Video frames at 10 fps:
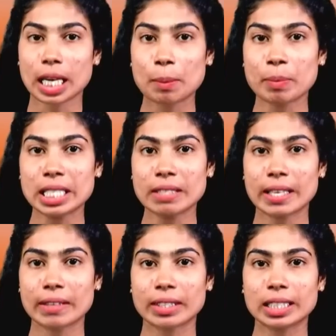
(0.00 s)
கைப்பற்றி
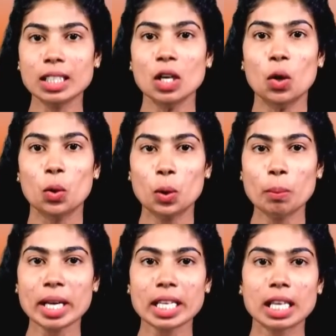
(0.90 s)
வருவது
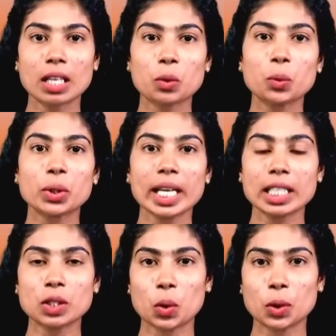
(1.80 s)
உண்மையில்
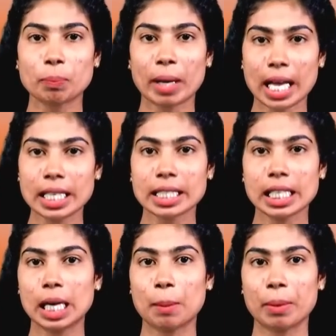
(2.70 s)
உக்ரைனுக்கு ஒரு பாரிய
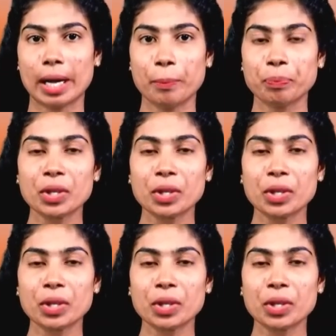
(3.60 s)
இழப்பா